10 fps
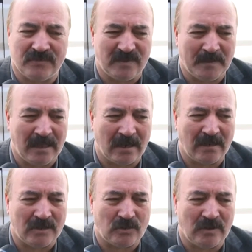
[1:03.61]

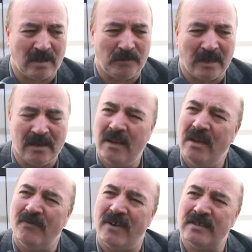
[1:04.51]
firmalarına şunlara bunlara
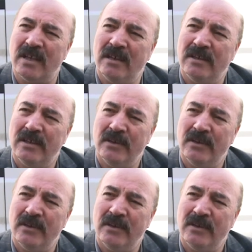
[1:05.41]
fazla